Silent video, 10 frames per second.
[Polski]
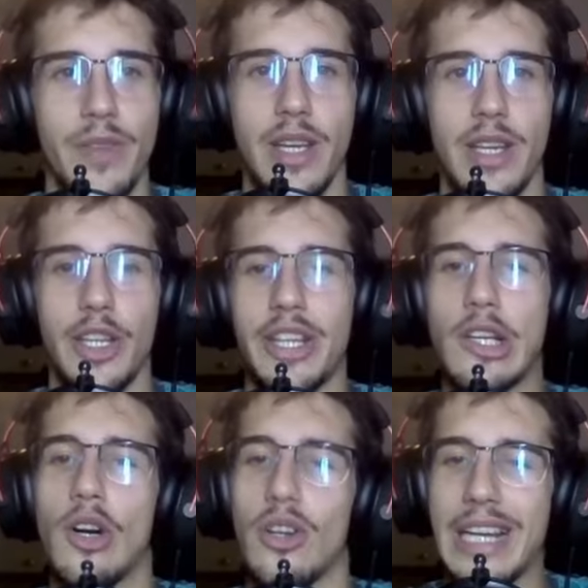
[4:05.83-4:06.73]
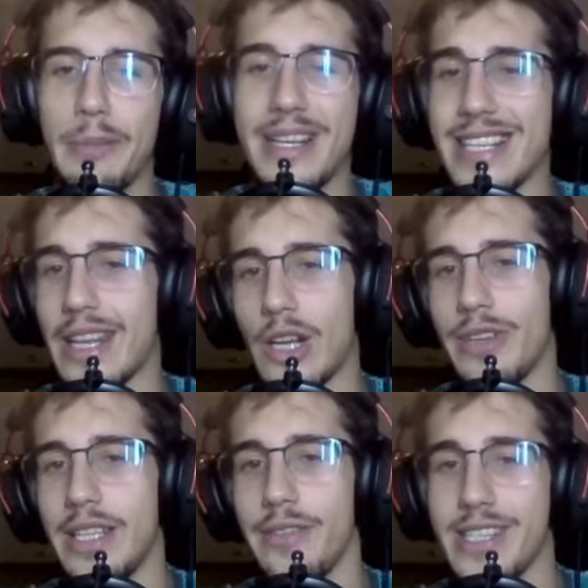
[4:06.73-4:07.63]
E, do tego hetman jest
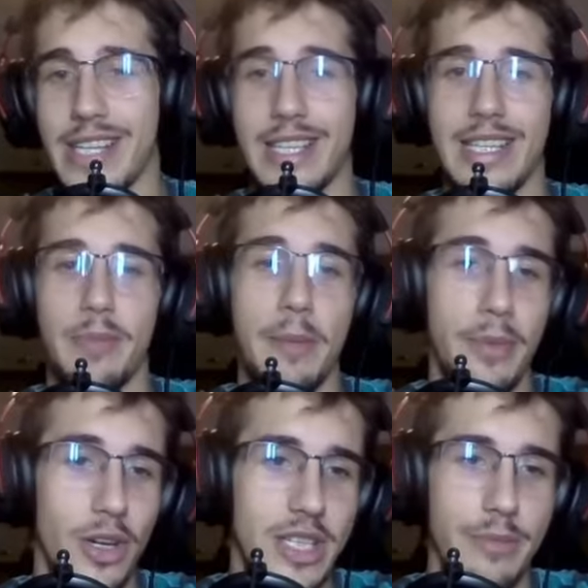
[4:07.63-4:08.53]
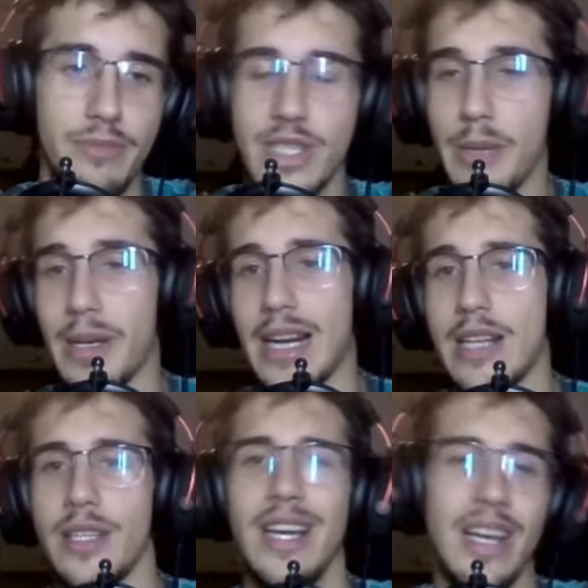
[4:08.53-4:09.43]
atakowany, więc jakiś hetman B8 trzeba grać.